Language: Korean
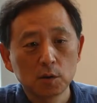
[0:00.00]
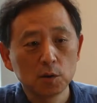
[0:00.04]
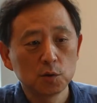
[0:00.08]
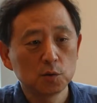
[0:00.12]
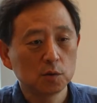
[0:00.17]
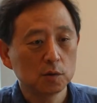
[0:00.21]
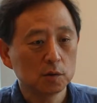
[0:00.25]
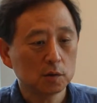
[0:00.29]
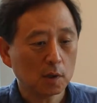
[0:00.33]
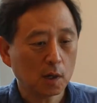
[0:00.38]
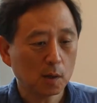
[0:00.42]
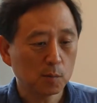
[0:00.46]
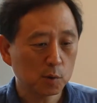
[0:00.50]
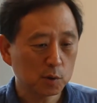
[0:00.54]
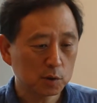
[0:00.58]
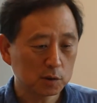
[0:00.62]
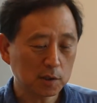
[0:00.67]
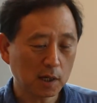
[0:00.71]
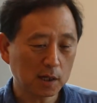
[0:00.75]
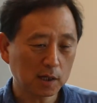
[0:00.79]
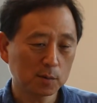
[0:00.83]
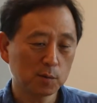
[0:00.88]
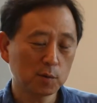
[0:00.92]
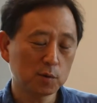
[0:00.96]
기존에 아무래도
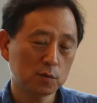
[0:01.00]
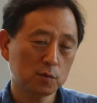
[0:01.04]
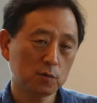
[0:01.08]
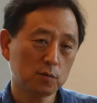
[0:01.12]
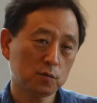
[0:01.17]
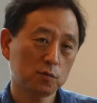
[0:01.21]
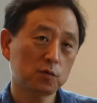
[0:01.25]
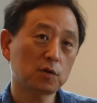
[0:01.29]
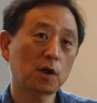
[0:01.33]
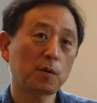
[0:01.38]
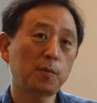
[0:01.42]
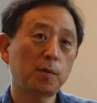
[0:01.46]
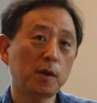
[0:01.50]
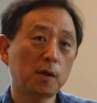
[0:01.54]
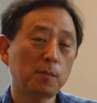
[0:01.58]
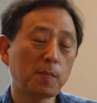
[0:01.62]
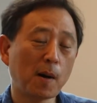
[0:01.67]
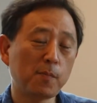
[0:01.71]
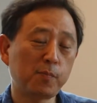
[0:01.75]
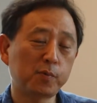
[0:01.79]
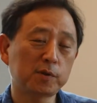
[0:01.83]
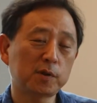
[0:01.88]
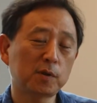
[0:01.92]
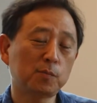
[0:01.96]
사람이 수정하려면
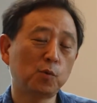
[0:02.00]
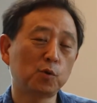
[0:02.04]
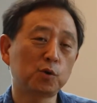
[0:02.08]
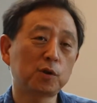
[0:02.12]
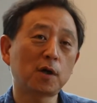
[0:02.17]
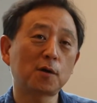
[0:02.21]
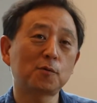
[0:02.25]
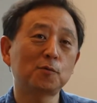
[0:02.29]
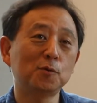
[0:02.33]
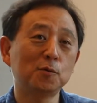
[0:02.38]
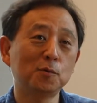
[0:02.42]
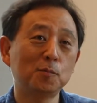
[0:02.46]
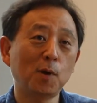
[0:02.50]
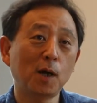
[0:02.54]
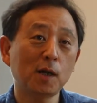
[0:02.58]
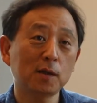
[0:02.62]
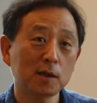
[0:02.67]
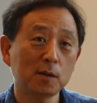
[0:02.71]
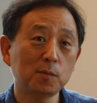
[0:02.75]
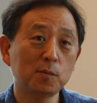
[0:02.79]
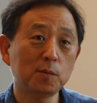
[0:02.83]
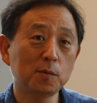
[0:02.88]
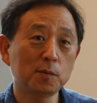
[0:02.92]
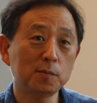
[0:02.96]
바쁠 때 못하고 뭐
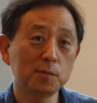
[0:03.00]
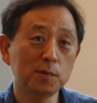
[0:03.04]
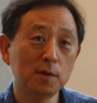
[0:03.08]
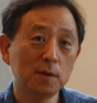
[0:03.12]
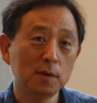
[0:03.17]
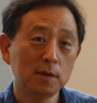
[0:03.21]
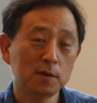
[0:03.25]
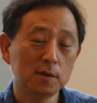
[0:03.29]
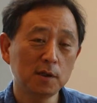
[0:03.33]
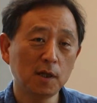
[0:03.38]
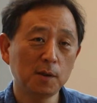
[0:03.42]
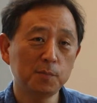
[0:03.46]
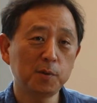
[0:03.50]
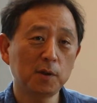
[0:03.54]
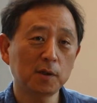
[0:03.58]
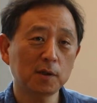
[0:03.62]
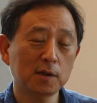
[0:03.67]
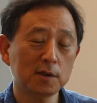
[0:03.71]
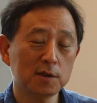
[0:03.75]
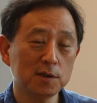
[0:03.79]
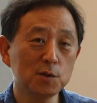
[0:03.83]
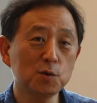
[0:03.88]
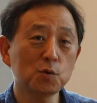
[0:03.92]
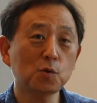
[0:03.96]
하다 보면 ERP라는
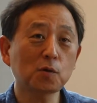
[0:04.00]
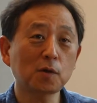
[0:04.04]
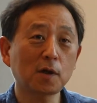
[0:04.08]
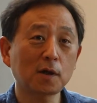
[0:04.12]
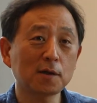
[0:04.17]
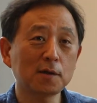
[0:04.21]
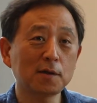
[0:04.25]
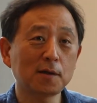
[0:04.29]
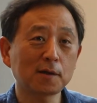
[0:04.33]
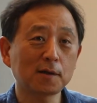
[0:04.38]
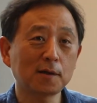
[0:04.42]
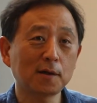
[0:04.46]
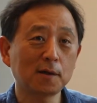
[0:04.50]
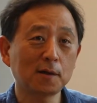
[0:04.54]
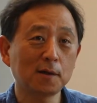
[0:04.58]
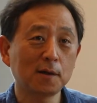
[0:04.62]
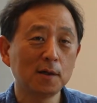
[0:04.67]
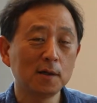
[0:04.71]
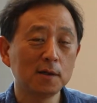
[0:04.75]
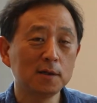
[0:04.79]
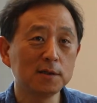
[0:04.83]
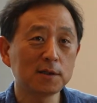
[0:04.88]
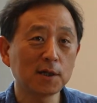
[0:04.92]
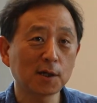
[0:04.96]
게 신속하게
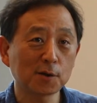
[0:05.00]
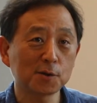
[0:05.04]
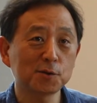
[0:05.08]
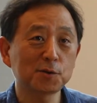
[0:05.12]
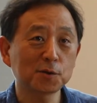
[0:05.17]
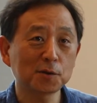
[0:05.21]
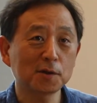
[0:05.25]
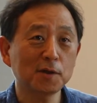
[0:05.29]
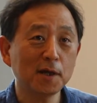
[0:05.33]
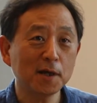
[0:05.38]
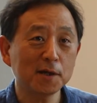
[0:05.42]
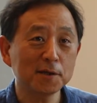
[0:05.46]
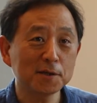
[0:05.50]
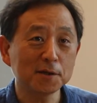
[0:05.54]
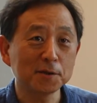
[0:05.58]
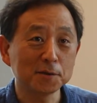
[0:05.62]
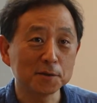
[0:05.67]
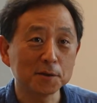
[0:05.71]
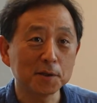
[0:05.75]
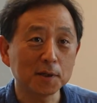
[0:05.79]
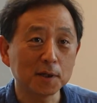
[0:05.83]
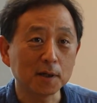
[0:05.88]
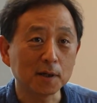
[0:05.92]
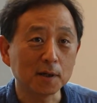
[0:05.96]
내가 의사결정을 해야
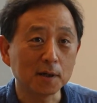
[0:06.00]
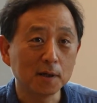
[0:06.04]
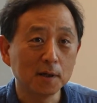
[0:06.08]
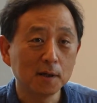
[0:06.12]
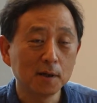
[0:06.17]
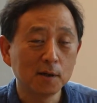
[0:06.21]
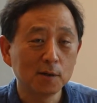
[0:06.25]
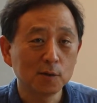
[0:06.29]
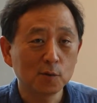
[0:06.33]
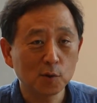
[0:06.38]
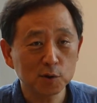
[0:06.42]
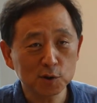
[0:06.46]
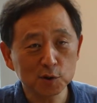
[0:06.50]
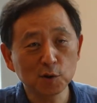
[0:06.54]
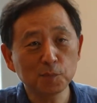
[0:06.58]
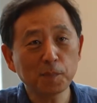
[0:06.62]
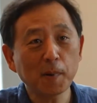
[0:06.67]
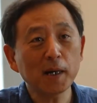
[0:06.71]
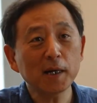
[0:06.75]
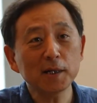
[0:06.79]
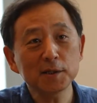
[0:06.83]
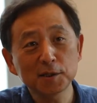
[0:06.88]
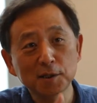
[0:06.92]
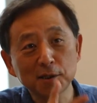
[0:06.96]
되는데 훨씬 더
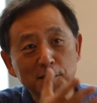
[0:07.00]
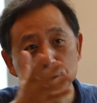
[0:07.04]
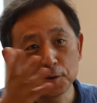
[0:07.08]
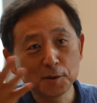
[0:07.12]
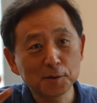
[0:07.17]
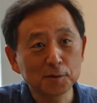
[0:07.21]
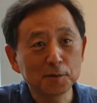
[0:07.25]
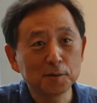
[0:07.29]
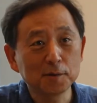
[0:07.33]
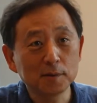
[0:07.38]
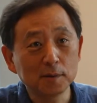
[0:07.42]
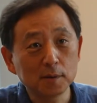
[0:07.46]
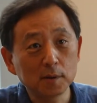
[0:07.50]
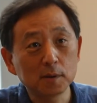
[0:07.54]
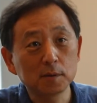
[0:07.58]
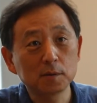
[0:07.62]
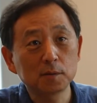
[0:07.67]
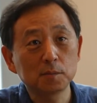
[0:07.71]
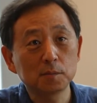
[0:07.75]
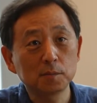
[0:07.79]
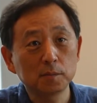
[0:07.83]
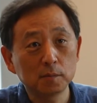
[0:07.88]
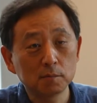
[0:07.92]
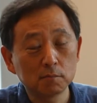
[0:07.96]
빨라지겠네요. 맞습니다.
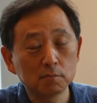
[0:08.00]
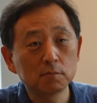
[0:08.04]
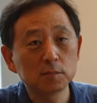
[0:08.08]
그러니까